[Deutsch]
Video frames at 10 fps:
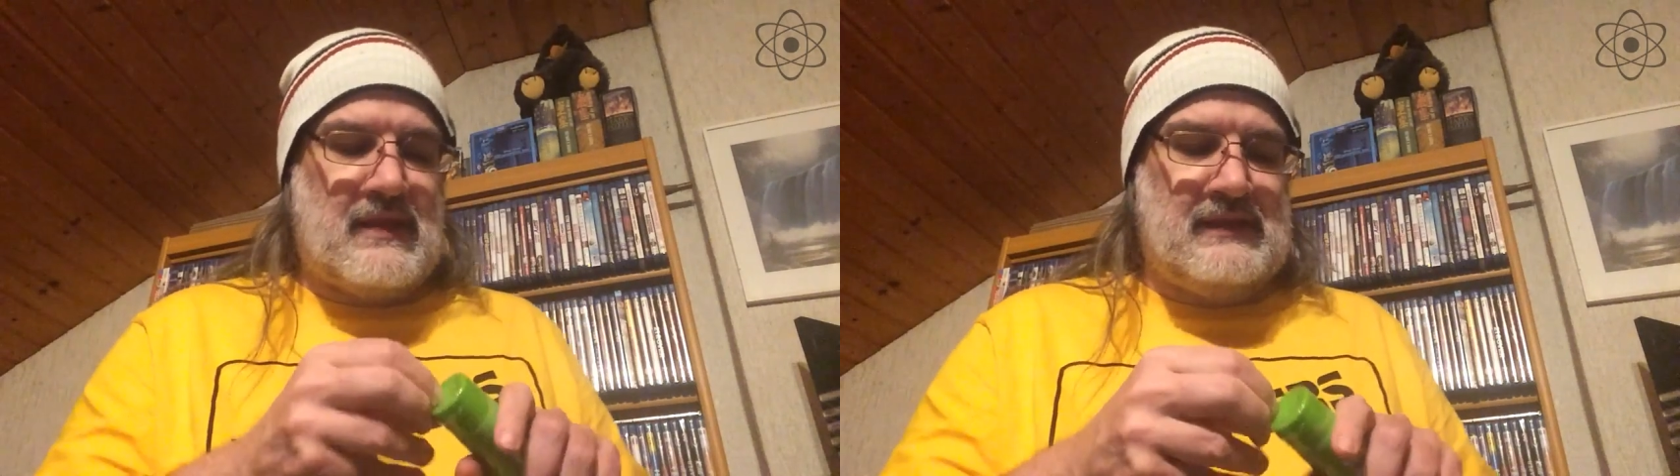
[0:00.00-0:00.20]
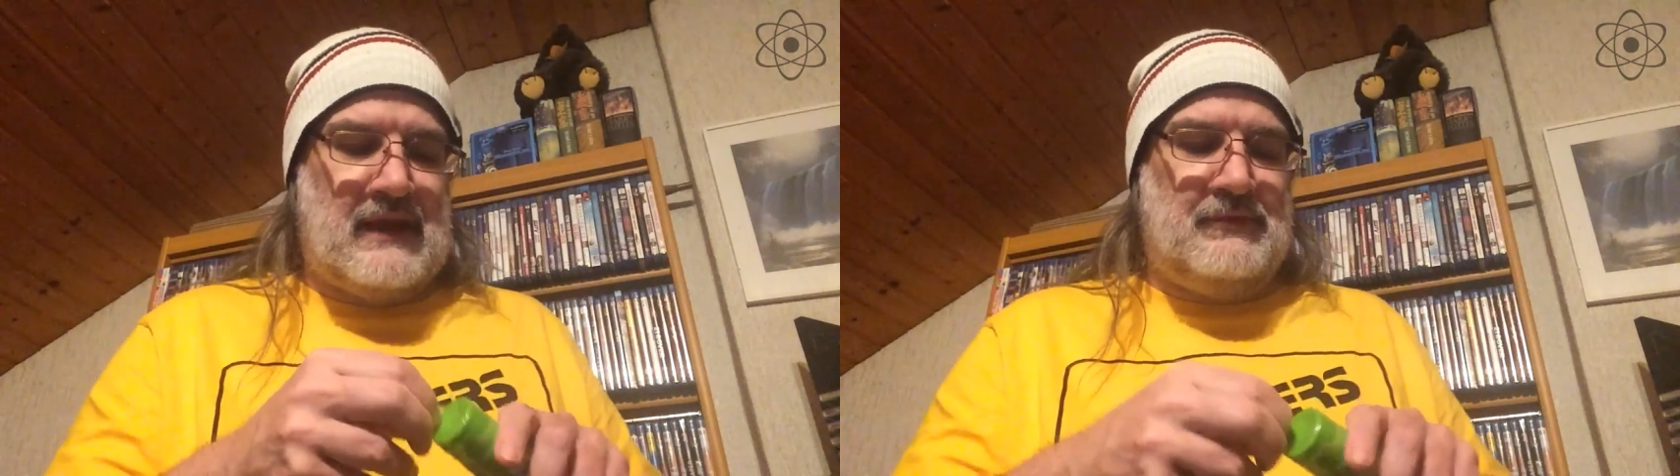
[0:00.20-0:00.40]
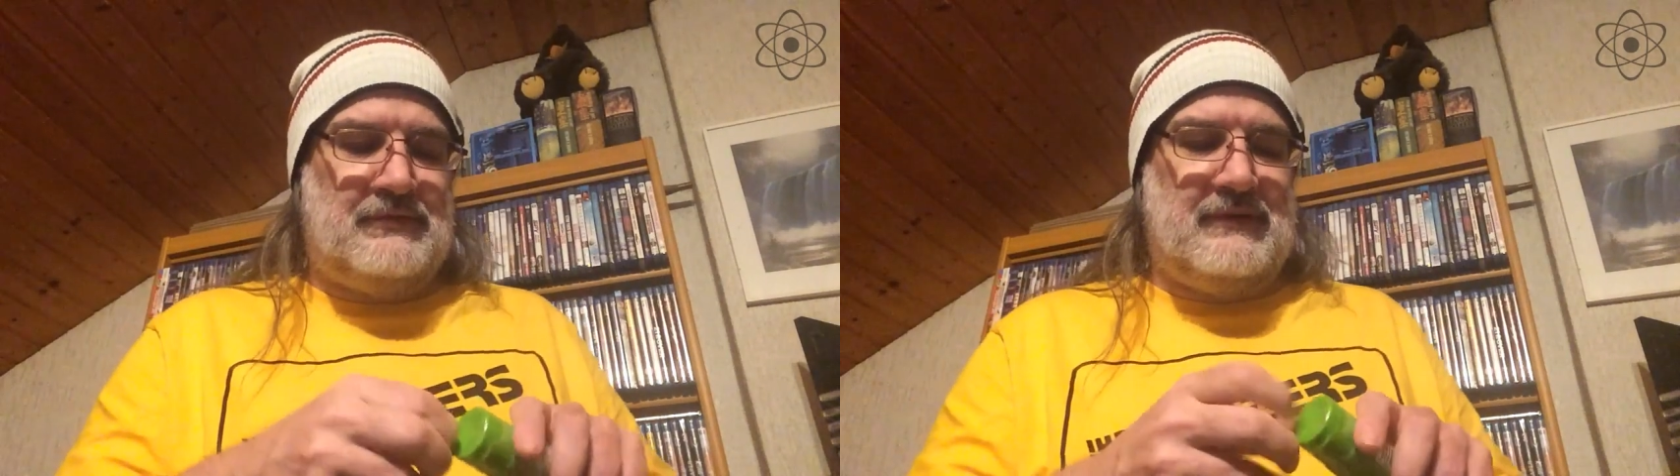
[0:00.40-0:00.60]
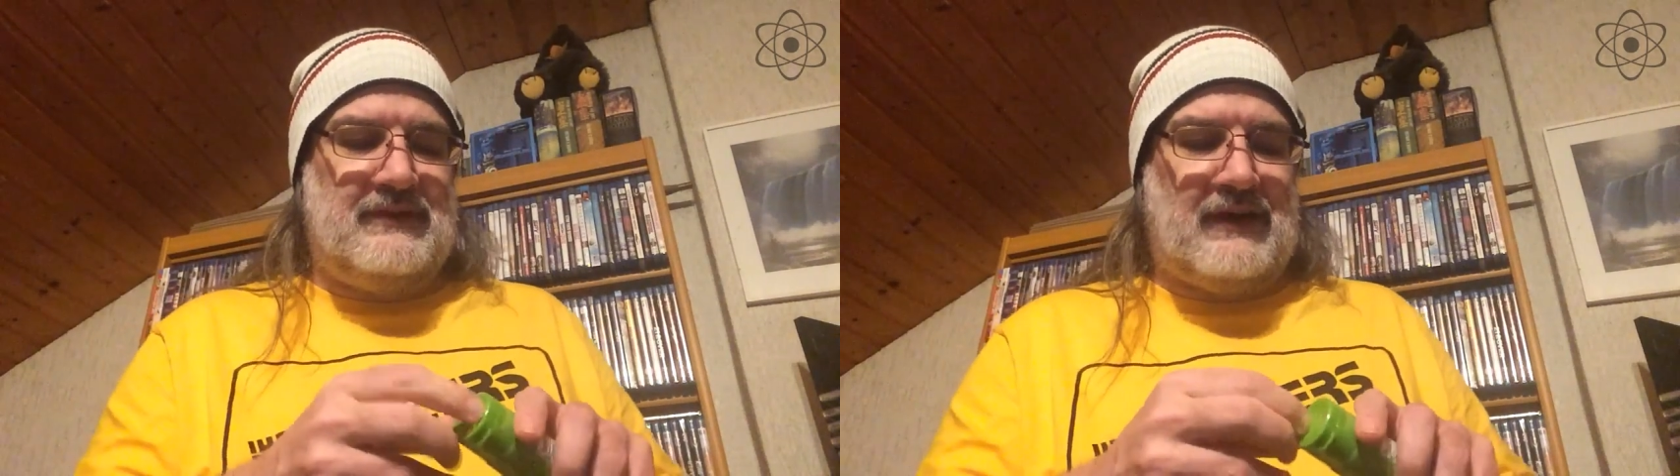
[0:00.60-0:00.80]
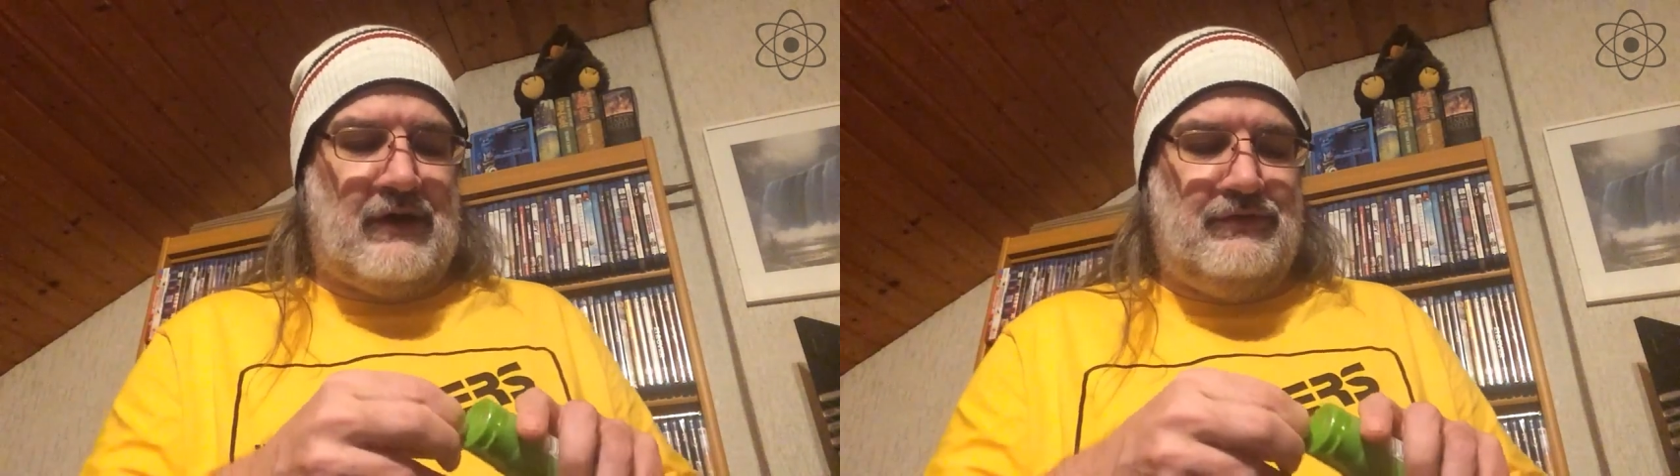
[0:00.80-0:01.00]
Da muss man
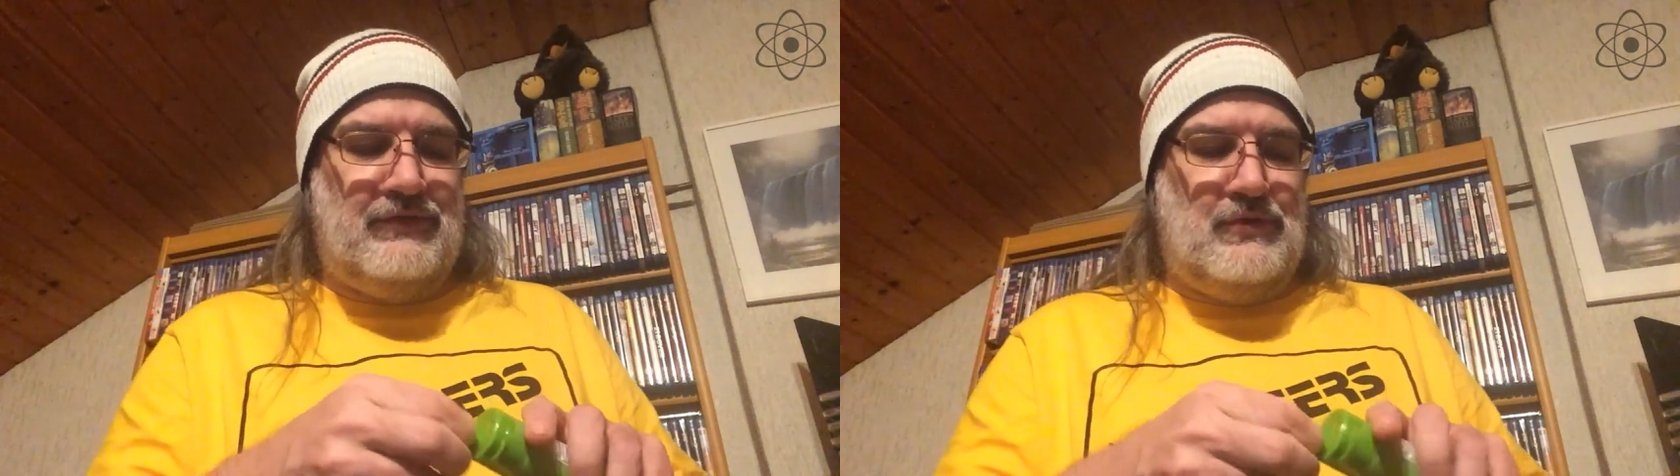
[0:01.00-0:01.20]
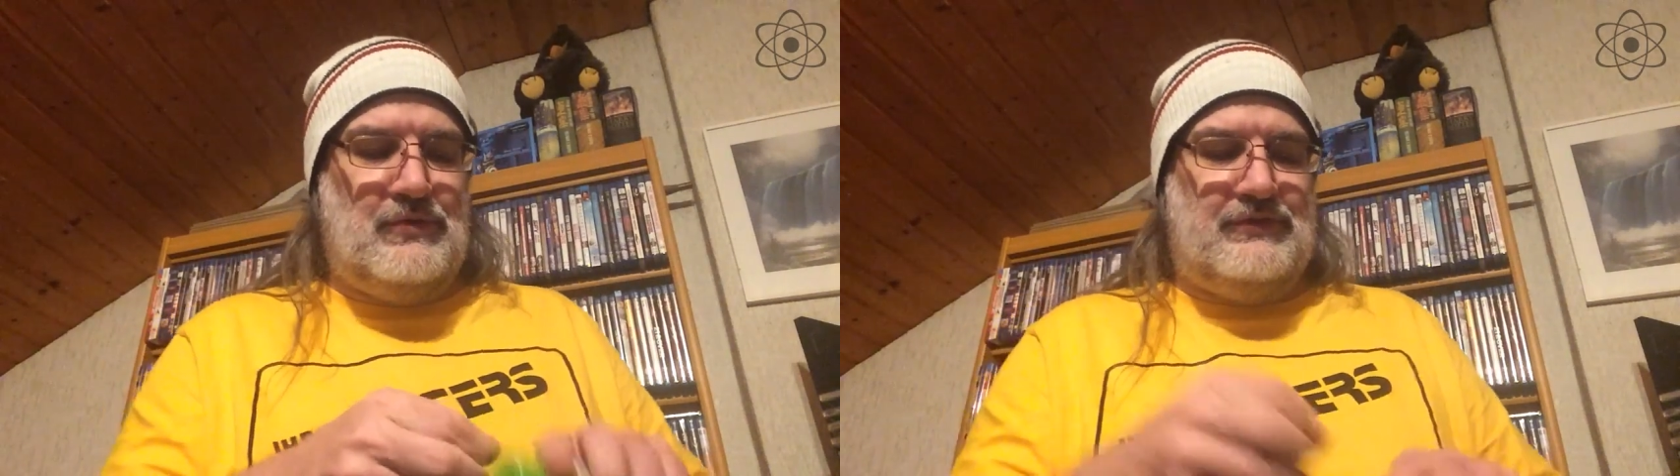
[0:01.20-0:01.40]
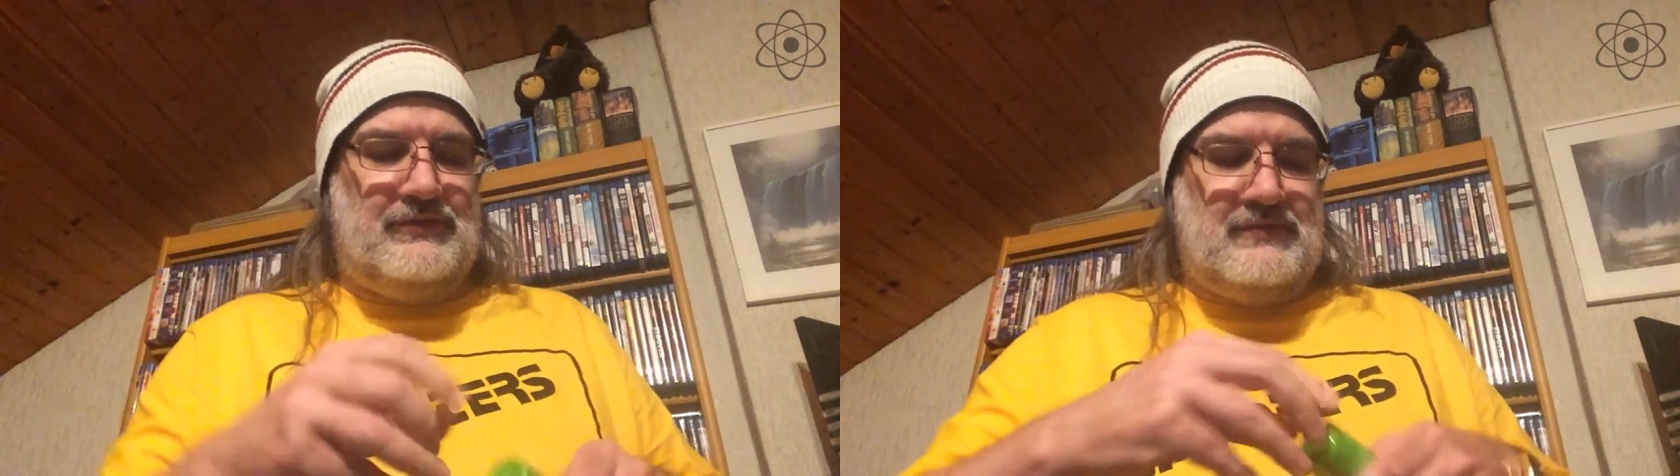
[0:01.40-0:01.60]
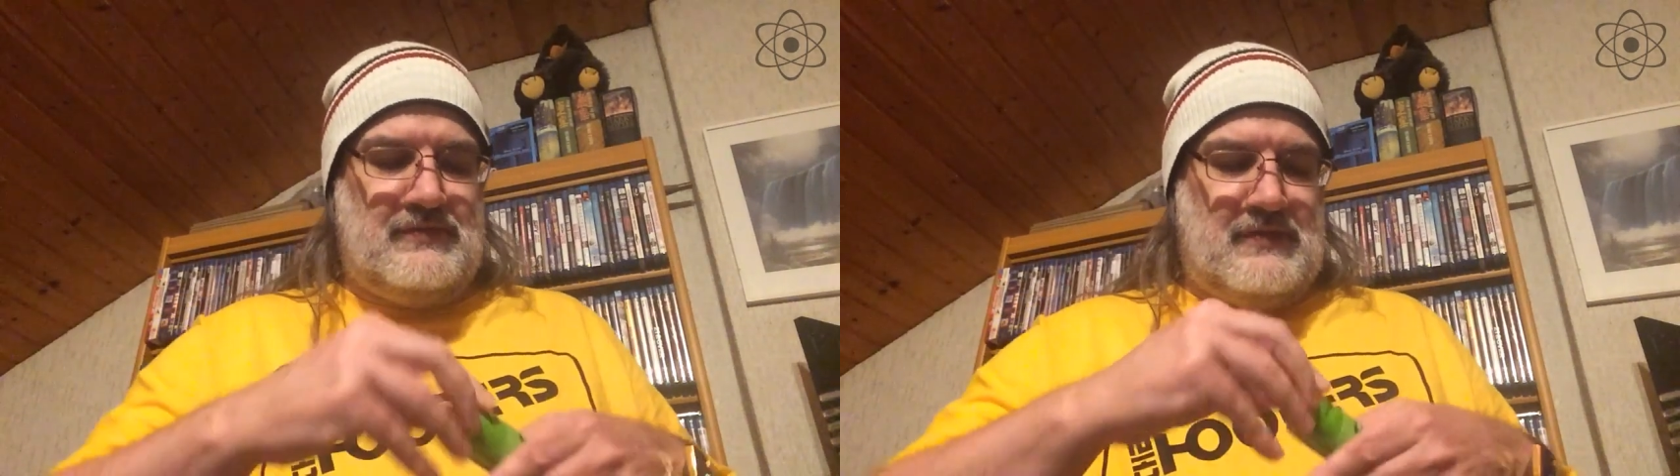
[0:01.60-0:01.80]
es auflösen.